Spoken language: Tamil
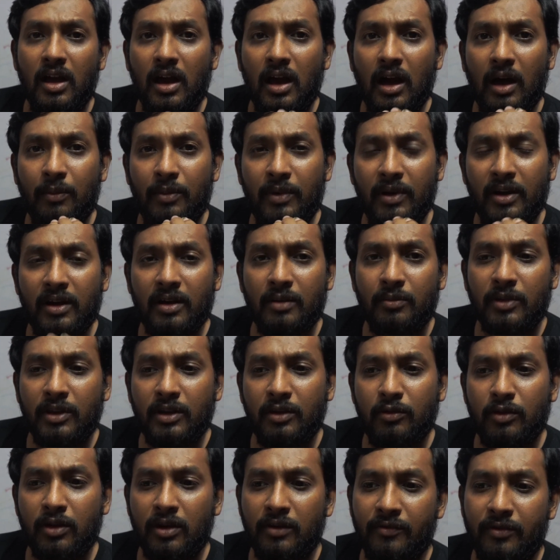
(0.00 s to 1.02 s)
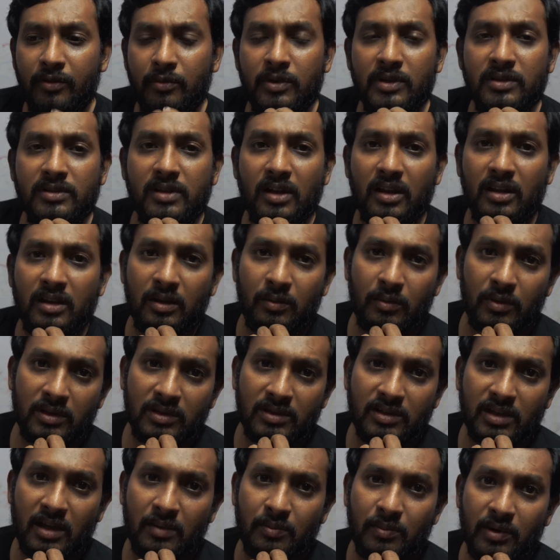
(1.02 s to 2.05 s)
அப்படின்ற மாதிரி ஒரு இன்ஃபர்மேஷனாக
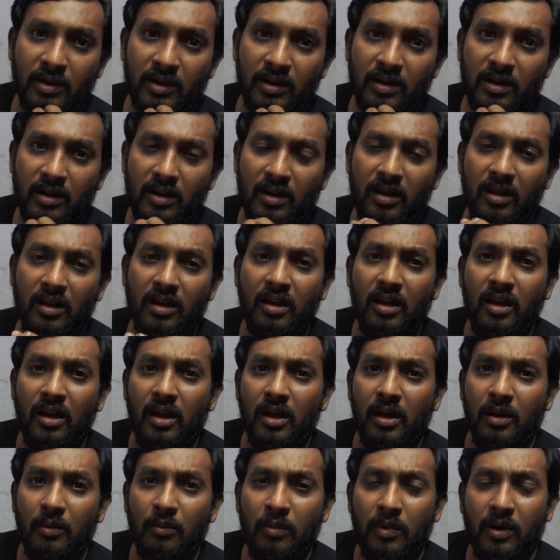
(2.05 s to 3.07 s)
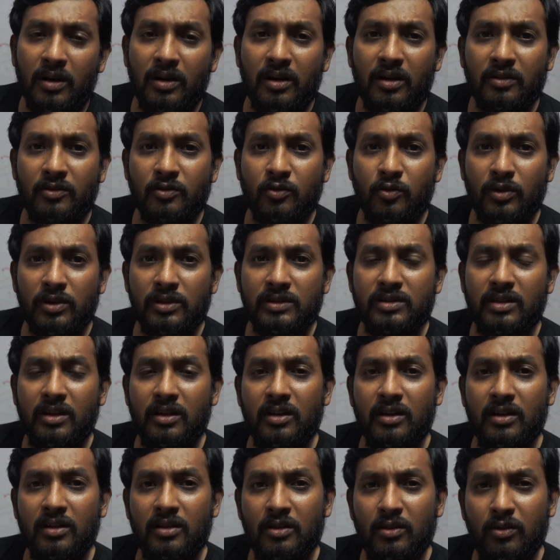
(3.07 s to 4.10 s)
நம்மளுக்கு ஷேர் பண்ணியிருக்கலாம் பட் சோனி
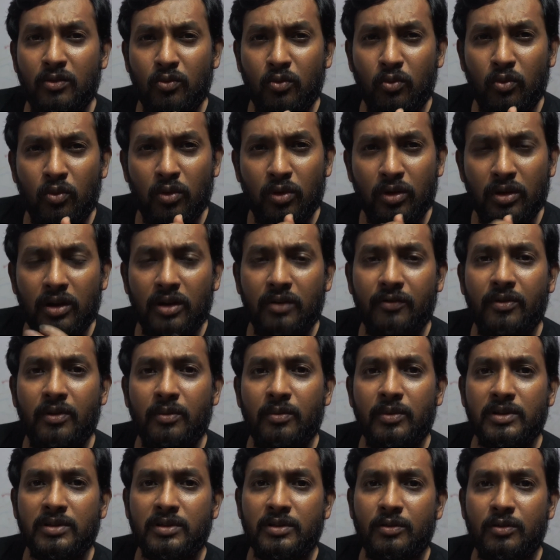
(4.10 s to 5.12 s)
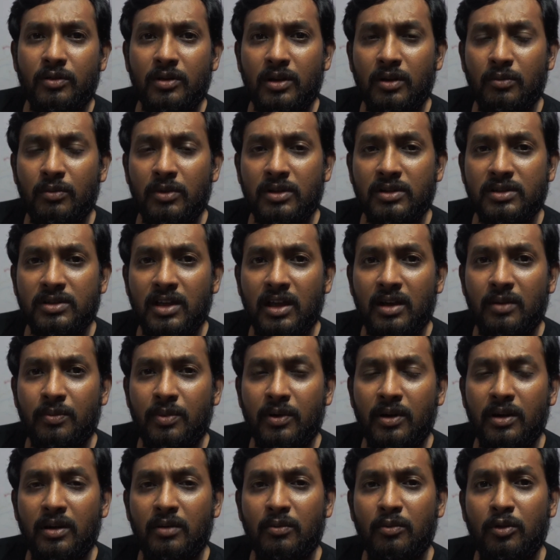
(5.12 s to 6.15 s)
சைட்லேருந்து ஒரு இன்ஃபர்மேஷன் கூட நம்மளுக்கு ஷேர்
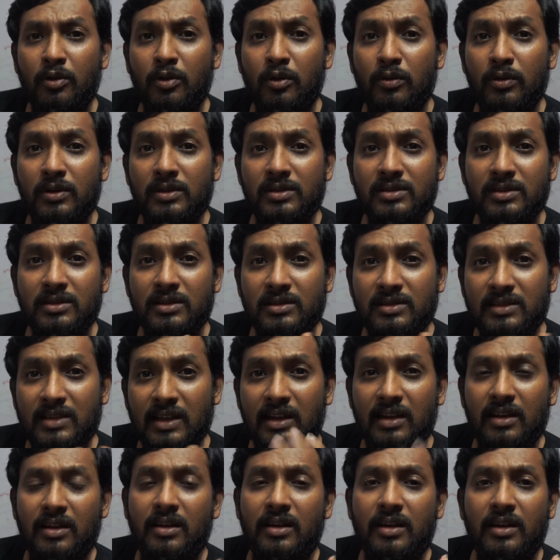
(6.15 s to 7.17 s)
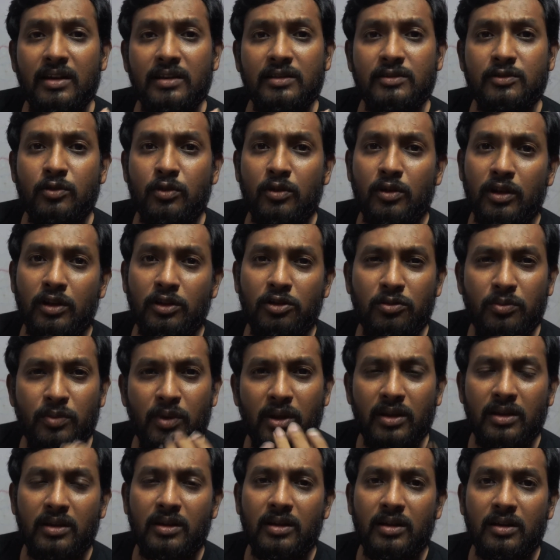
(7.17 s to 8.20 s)
பண்ணல ஓவர் செல்லர் டீட்டெயில்ஸ் கூட எதுவுமே
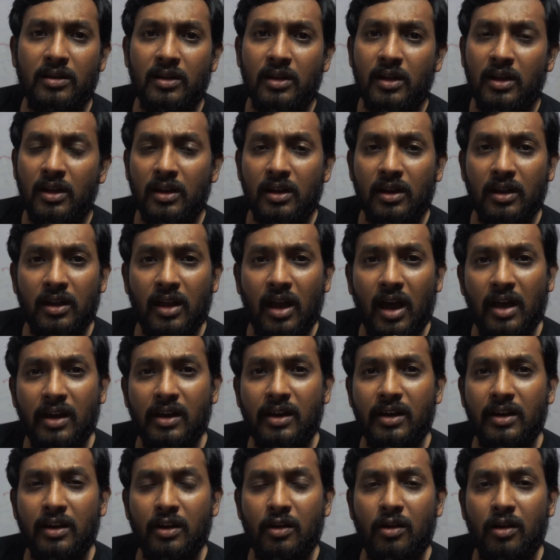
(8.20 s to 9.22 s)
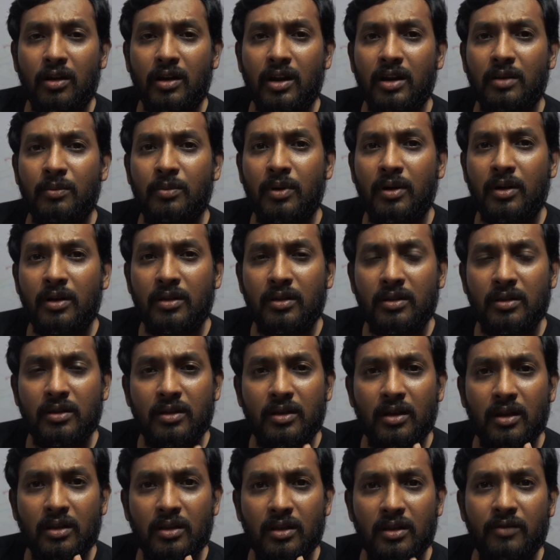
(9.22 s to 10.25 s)
இல்லை நான் யார்கிட்ட காண்டாக்ட் பண்ணுறது
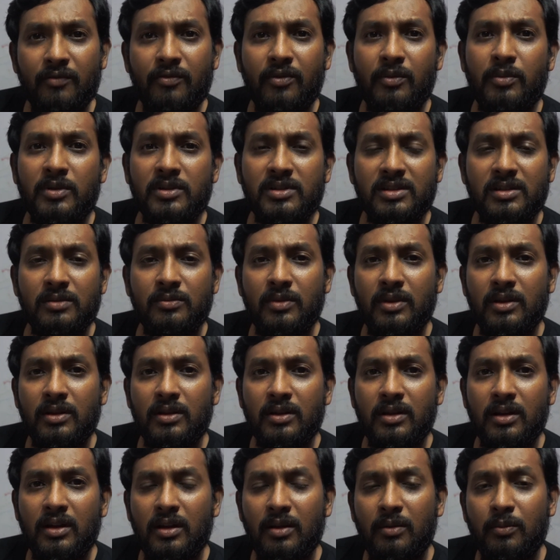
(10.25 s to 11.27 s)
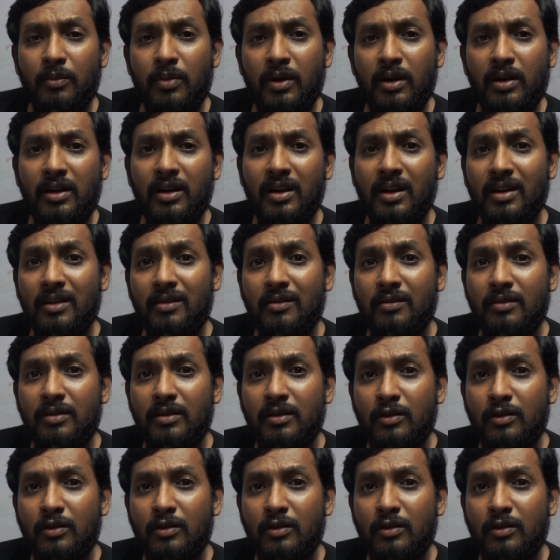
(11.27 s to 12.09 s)
எந்த இன்ஃபர்மேஷனுமே இல்லை பட் எனக்கு வந்து